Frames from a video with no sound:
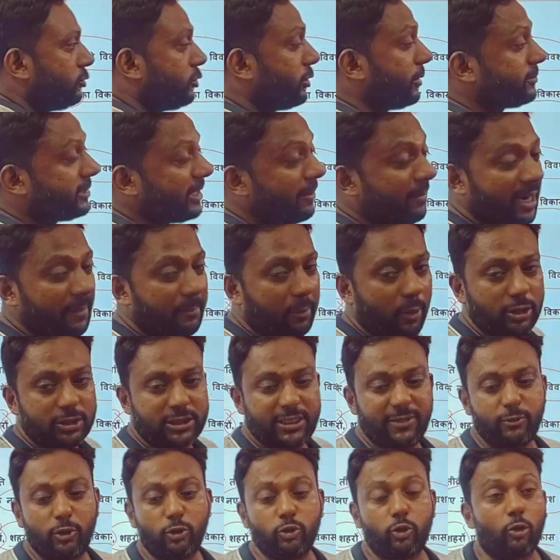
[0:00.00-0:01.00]
तो सबसे बड़ा
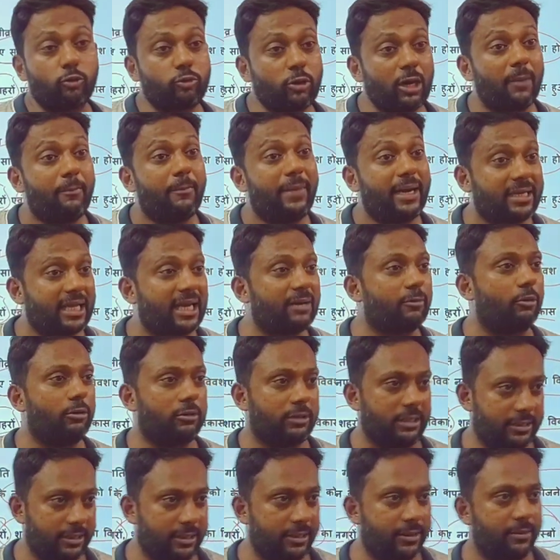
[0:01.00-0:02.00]
पॉजिटिव जो डॉक्टर अम्बेडकर
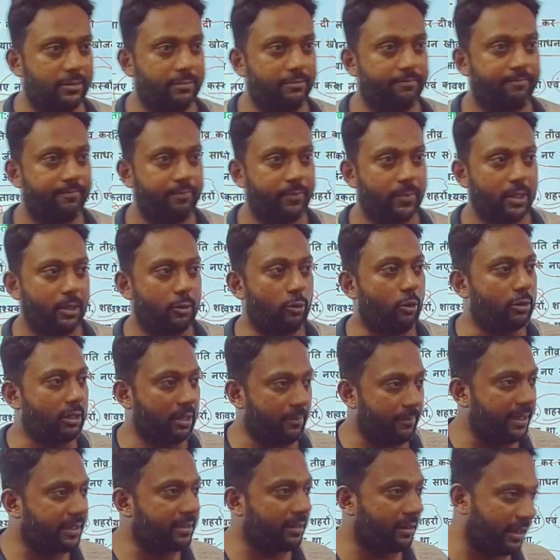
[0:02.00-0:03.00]
बोलते थे
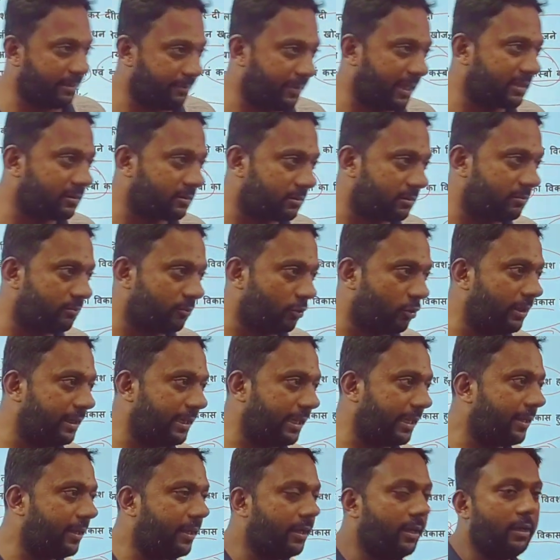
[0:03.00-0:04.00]
डॉक्टर अम्बेडकर ने बात
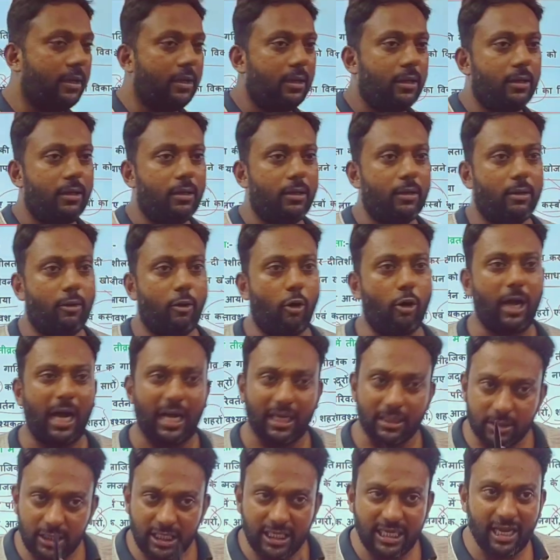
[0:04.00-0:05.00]
बोली है और
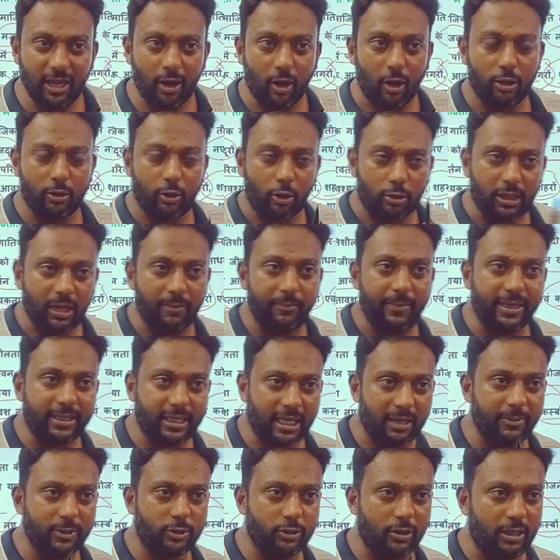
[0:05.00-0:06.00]
गांधी और डॉक्टर
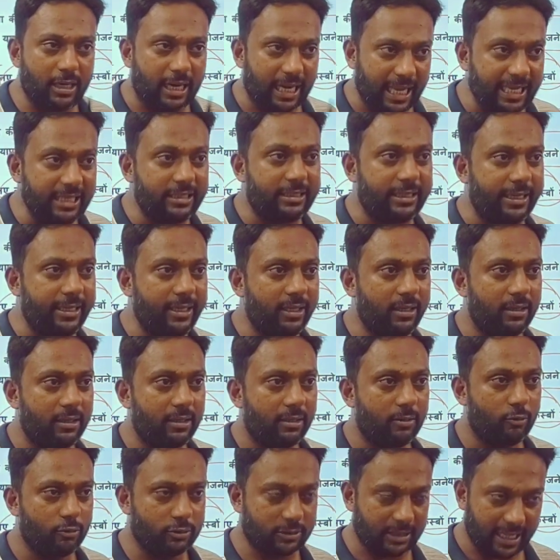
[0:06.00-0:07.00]
अम्बेडकर में जो लड़ाई थी
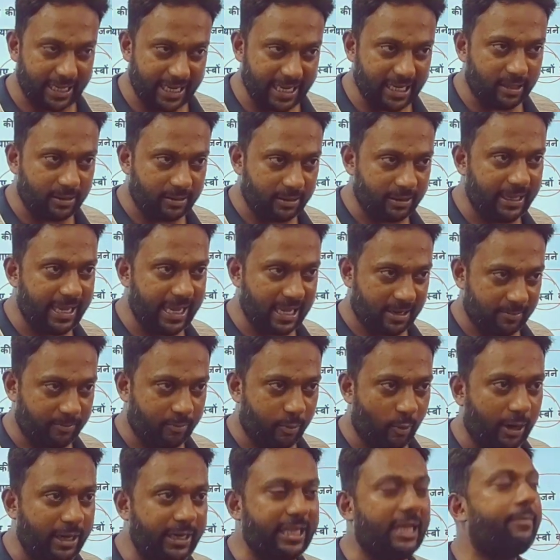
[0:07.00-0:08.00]
उसका एक
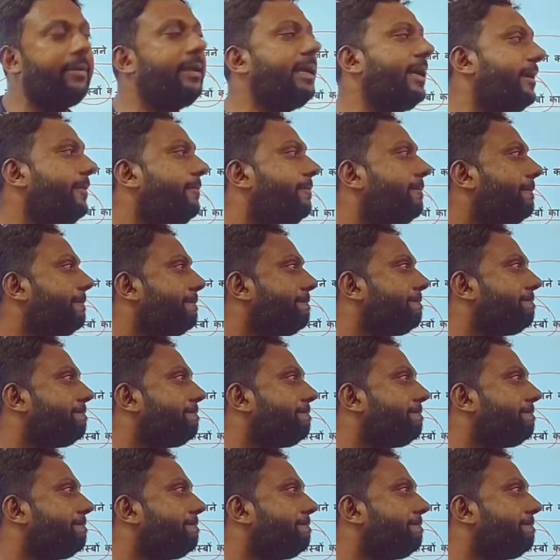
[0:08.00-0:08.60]
एक पॉइंट ये भी है